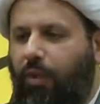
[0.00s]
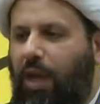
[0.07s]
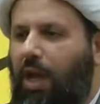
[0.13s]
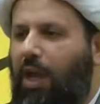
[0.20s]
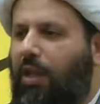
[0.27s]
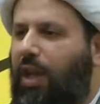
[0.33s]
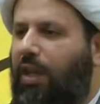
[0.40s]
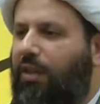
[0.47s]

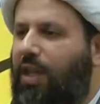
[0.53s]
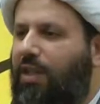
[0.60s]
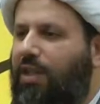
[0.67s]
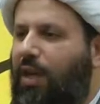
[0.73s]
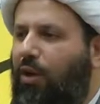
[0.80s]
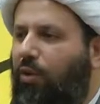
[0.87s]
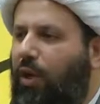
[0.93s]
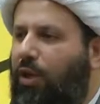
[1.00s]

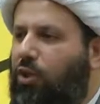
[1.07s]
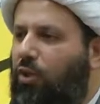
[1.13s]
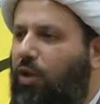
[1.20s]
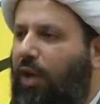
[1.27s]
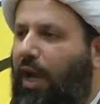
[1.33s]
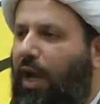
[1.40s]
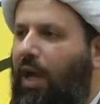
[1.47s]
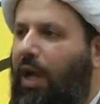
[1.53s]
يتزوجون
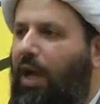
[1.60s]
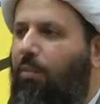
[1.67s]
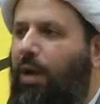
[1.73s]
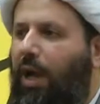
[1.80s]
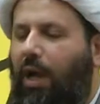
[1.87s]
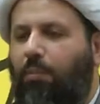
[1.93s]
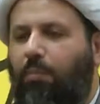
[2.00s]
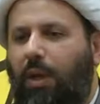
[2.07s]
على
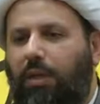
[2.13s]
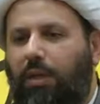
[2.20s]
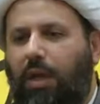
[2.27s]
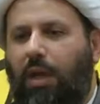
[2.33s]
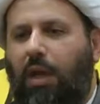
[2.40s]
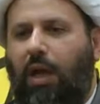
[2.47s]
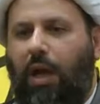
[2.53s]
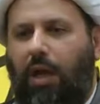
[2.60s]
محبه
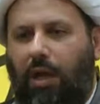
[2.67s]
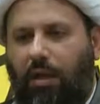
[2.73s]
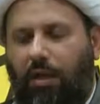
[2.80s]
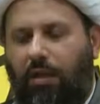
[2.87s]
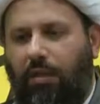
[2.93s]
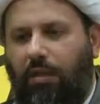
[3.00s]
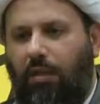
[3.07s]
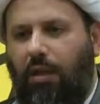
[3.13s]
الله
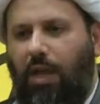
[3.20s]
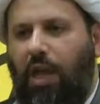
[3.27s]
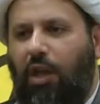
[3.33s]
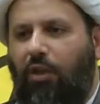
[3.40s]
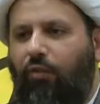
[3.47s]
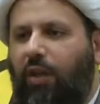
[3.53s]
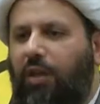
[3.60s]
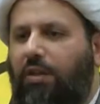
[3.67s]

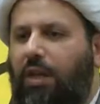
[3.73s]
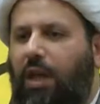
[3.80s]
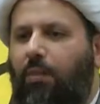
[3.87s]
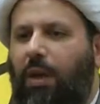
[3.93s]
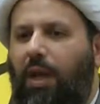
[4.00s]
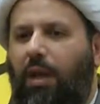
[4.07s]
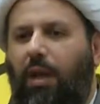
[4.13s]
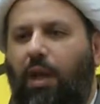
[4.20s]
في
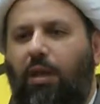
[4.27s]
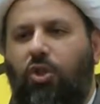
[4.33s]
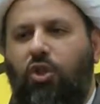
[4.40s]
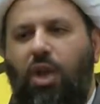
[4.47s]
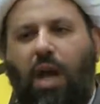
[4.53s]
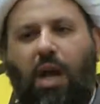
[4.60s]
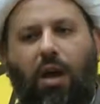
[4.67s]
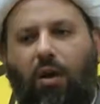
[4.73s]
سبيل
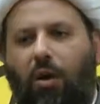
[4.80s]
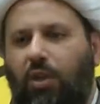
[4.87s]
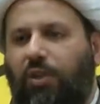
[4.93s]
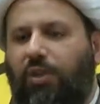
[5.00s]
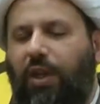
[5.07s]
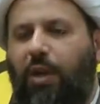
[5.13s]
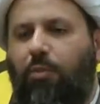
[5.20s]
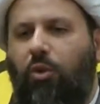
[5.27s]
انشاء
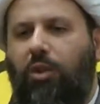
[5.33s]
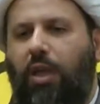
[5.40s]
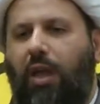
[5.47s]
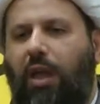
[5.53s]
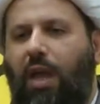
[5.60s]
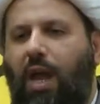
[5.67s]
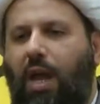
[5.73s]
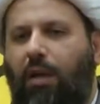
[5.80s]
اسره
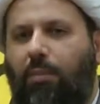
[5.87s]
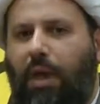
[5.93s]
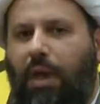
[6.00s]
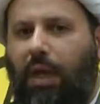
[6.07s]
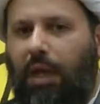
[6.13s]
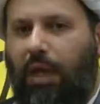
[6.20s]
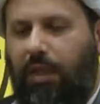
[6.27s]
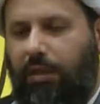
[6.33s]

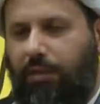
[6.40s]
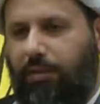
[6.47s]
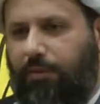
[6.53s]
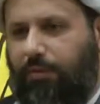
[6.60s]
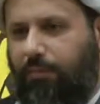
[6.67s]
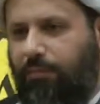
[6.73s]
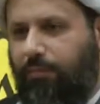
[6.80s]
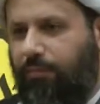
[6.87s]
متكامله
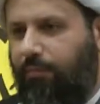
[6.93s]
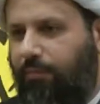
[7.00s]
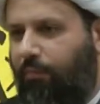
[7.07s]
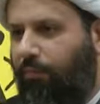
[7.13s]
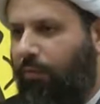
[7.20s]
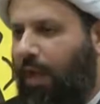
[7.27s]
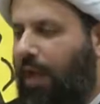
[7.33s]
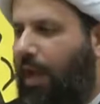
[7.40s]

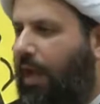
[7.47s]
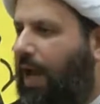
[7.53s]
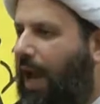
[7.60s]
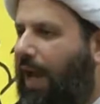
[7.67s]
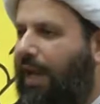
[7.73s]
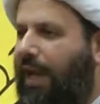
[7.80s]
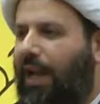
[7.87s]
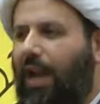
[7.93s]

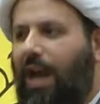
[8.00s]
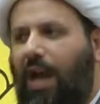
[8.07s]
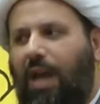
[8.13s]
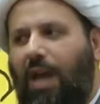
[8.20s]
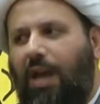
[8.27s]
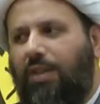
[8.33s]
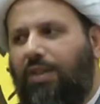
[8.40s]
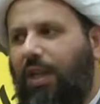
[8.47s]
لكن لا
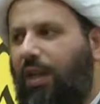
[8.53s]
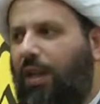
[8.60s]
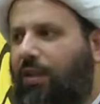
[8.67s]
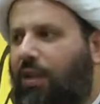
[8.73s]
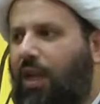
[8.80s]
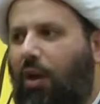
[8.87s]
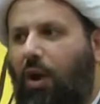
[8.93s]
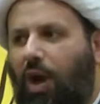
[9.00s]
يحصل
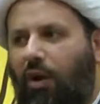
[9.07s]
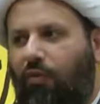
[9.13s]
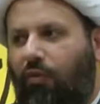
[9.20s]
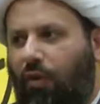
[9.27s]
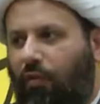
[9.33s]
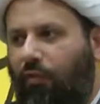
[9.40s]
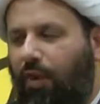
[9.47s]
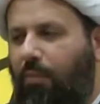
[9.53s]

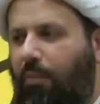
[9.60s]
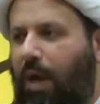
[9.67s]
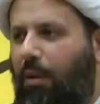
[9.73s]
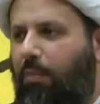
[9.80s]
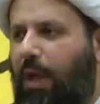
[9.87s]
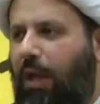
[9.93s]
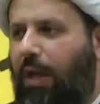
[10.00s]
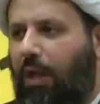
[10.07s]
التوافق فيما
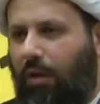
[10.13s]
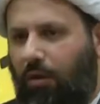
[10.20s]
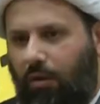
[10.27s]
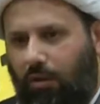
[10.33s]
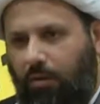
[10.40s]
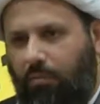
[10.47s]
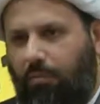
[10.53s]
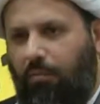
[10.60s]

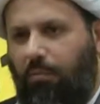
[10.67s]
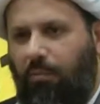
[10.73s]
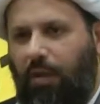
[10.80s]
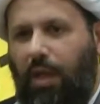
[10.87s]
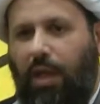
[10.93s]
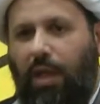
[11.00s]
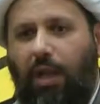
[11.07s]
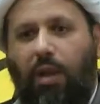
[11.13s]
بينهم
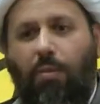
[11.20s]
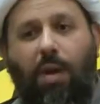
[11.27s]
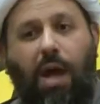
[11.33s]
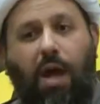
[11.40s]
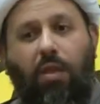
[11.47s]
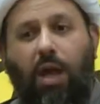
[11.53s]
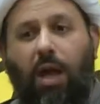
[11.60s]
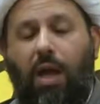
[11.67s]

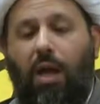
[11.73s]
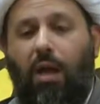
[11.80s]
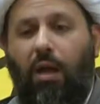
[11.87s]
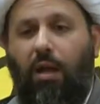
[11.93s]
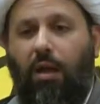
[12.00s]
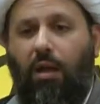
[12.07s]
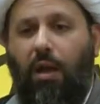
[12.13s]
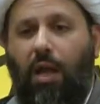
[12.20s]
لماذا
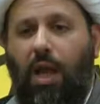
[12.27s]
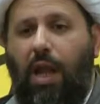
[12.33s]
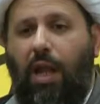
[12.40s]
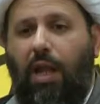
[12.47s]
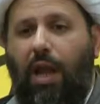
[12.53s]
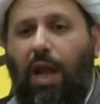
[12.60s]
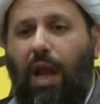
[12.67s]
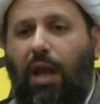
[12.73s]

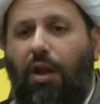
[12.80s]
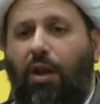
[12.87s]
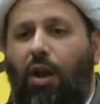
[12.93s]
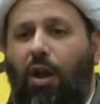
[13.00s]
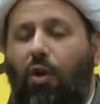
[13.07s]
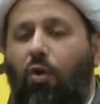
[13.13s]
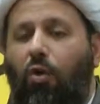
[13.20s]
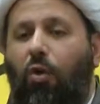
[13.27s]

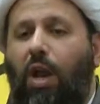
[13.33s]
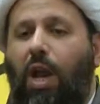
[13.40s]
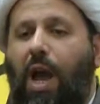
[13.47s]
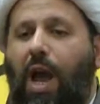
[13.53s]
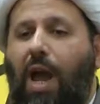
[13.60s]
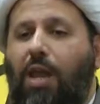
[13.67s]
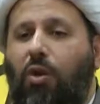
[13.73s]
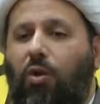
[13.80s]
لانه
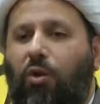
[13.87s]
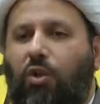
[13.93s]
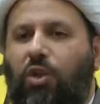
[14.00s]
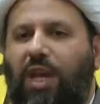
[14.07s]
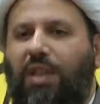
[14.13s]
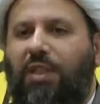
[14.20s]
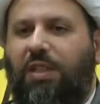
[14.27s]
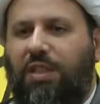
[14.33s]
لا
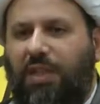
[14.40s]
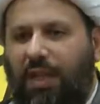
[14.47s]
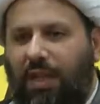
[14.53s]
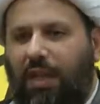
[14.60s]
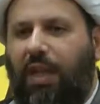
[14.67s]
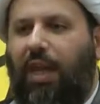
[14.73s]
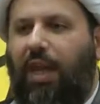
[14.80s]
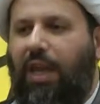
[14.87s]
يوجد
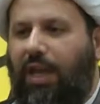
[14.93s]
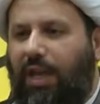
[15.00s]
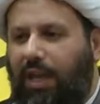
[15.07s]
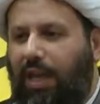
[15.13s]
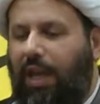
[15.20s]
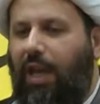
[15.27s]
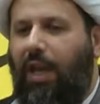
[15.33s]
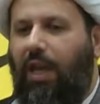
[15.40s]

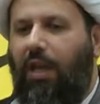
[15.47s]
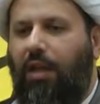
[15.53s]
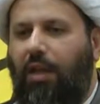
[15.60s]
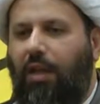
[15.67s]
سنخيه